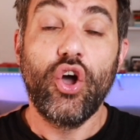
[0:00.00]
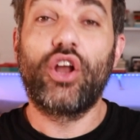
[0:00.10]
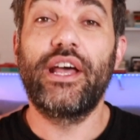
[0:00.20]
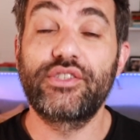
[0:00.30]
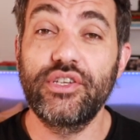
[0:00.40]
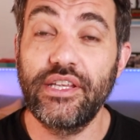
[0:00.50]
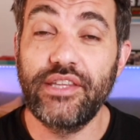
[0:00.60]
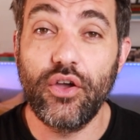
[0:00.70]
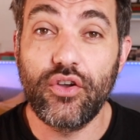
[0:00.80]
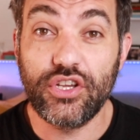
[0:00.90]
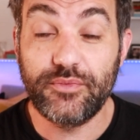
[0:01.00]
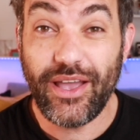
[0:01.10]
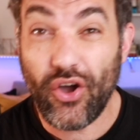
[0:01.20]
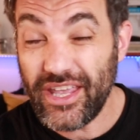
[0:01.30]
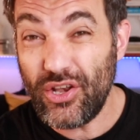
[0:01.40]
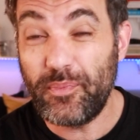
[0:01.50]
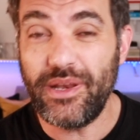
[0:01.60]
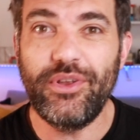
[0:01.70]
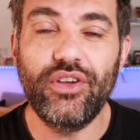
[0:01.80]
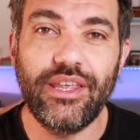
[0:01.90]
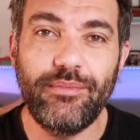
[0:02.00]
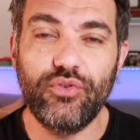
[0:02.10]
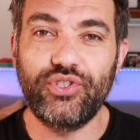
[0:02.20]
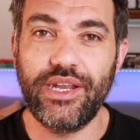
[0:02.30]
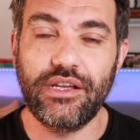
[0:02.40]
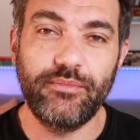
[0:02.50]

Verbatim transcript: Hola, soy Santiago Cosme. Oye, lo primero que me gustaría